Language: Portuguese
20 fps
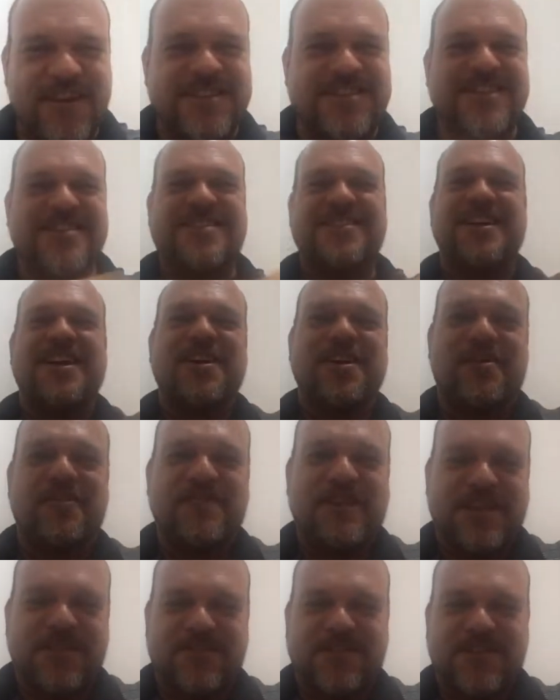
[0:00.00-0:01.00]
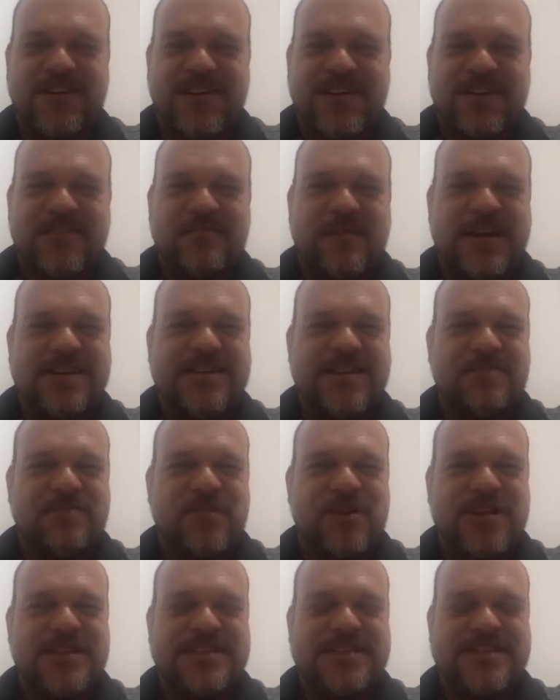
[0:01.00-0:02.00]
vai assistir aí ao vivo, mas
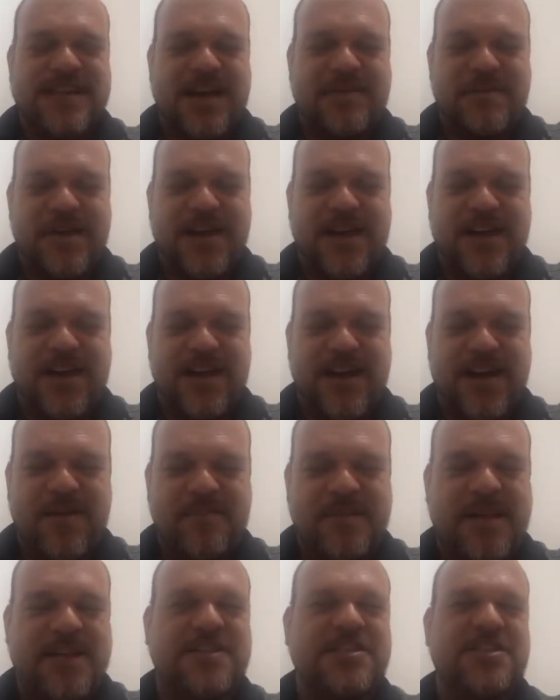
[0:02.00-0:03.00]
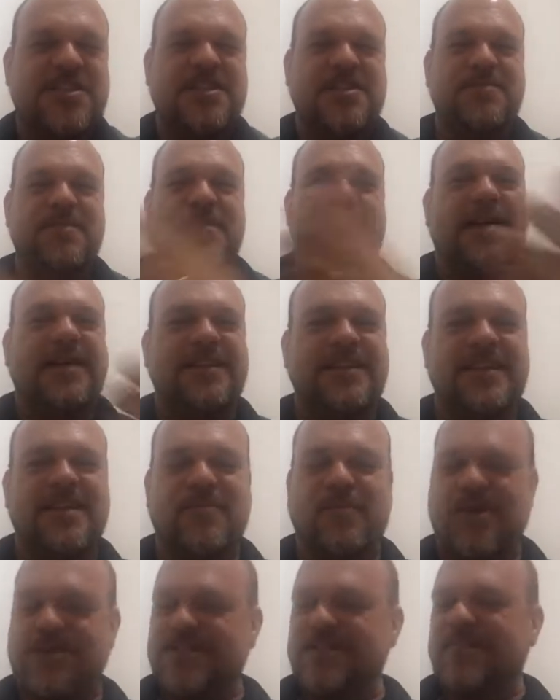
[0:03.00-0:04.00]
depois a minha, a minha tia e minha
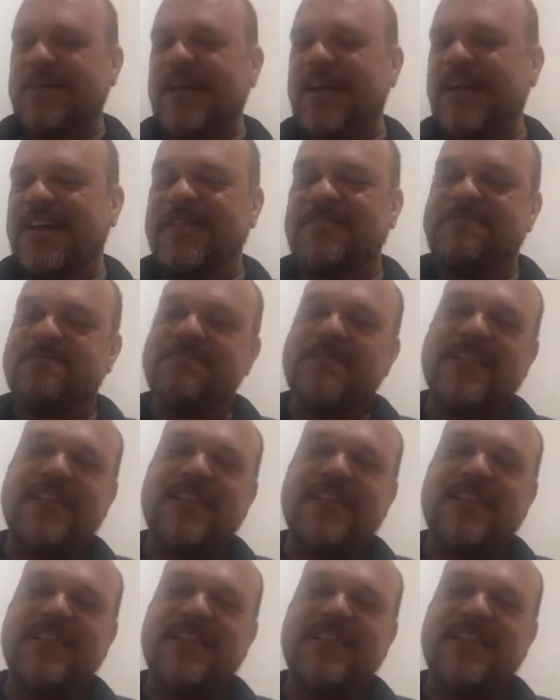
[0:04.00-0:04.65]
madrinha mostra pra ela.